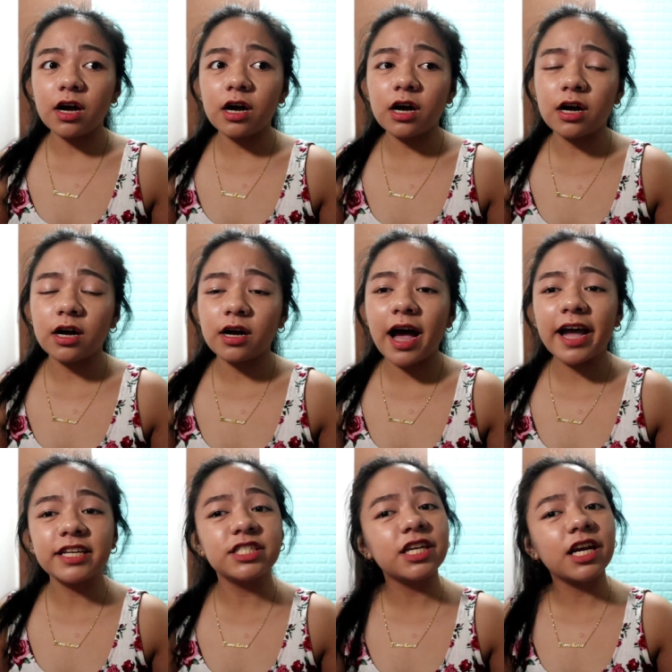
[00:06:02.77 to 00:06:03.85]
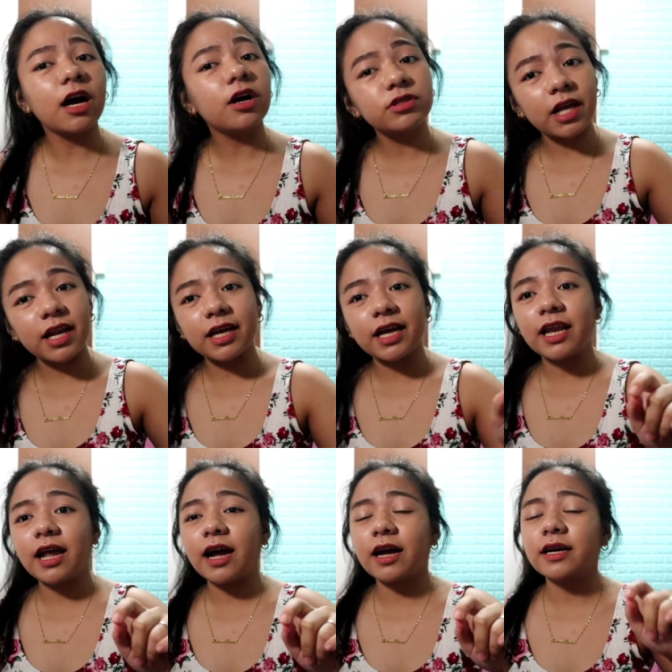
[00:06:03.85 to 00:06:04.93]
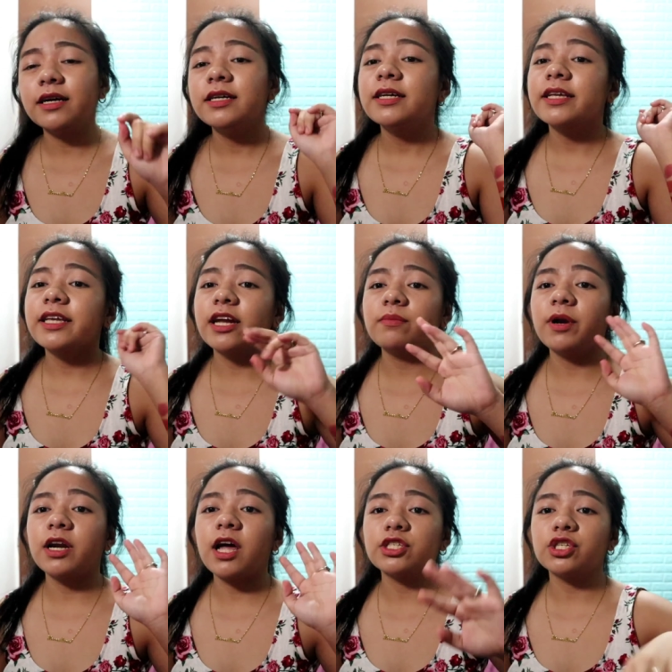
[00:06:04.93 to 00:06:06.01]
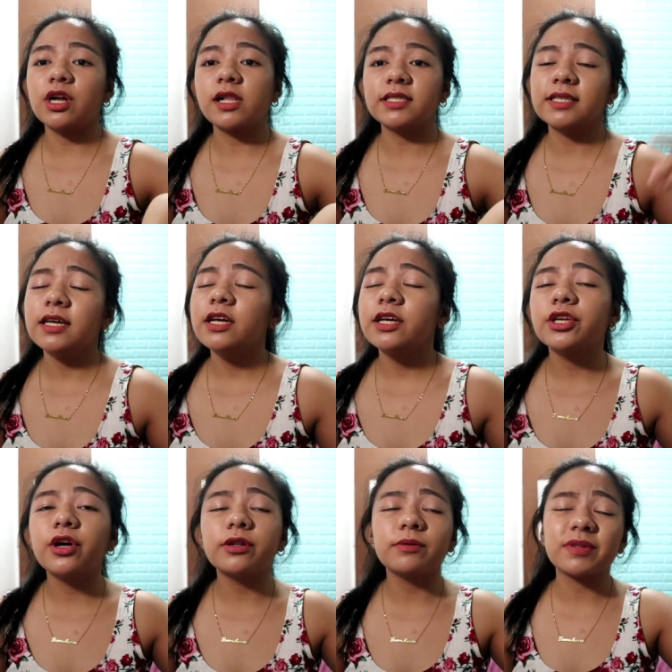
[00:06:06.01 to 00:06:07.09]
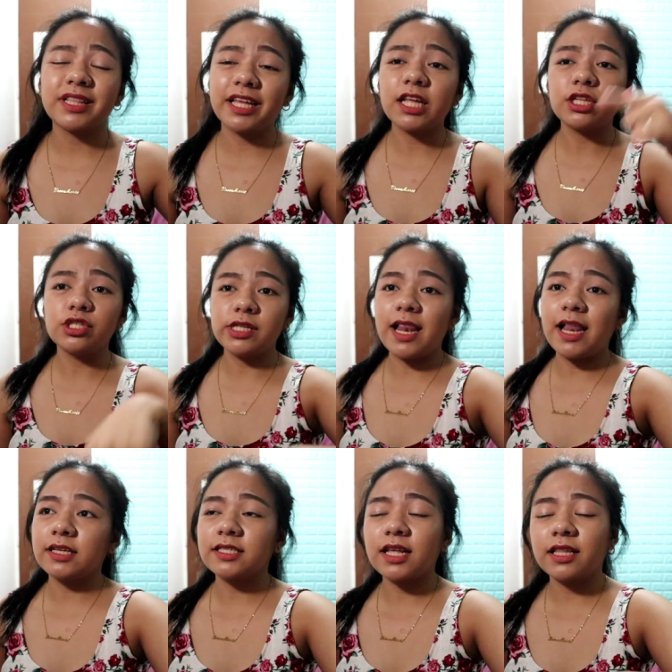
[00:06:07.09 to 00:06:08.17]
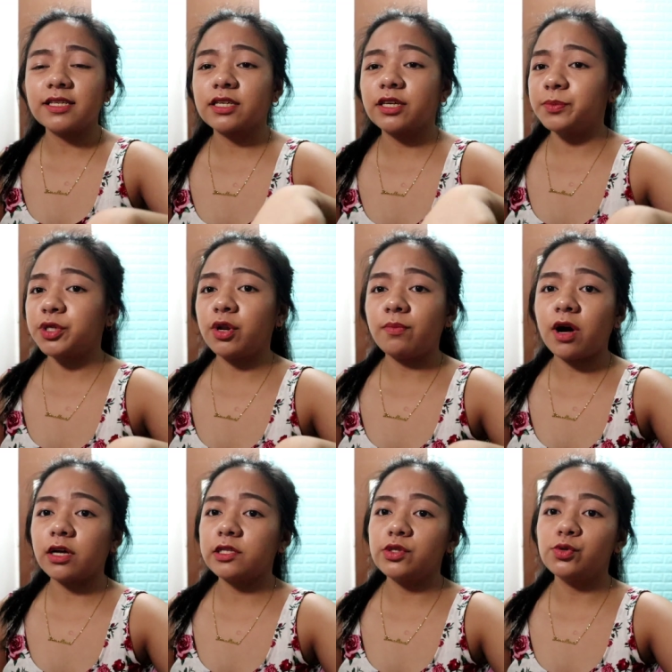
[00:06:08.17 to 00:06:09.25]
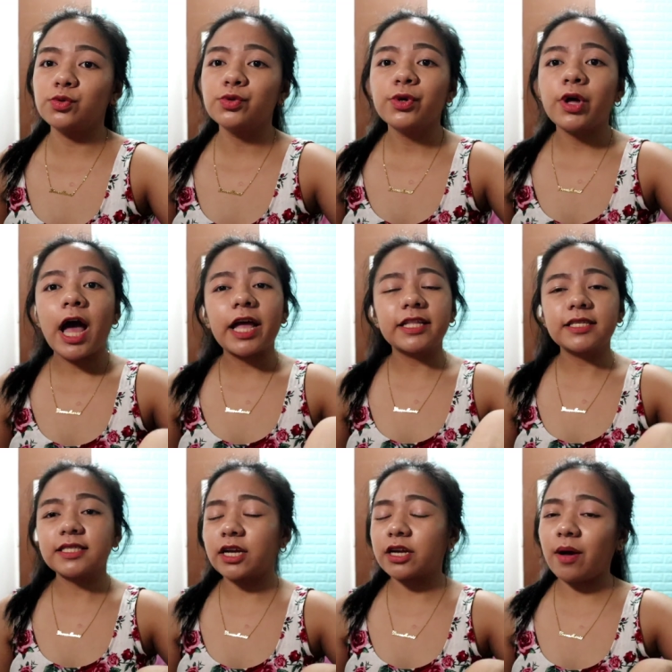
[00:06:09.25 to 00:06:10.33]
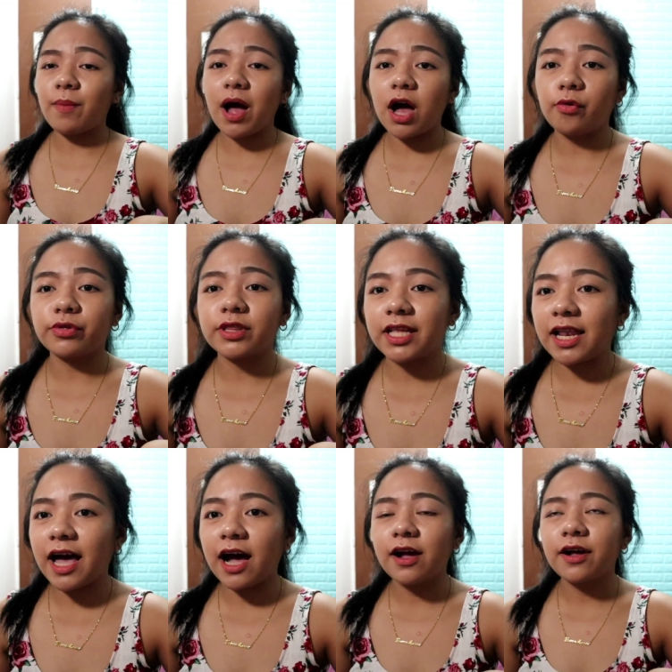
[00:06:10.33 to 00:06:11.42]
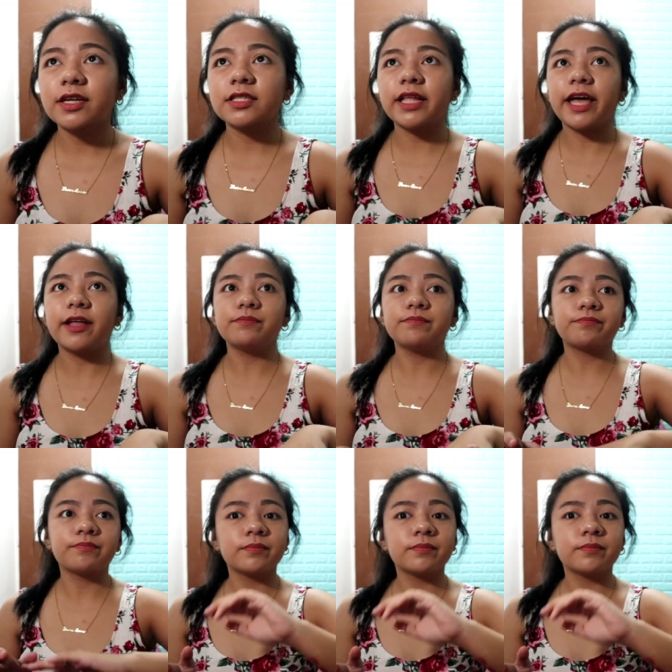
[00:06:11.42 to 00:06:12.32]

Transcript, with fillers: uh, ah, IG account talaga ng Care Bear Naturals. Yun, tingnan nyo na lang sa description box yung Instagram account nila. Then,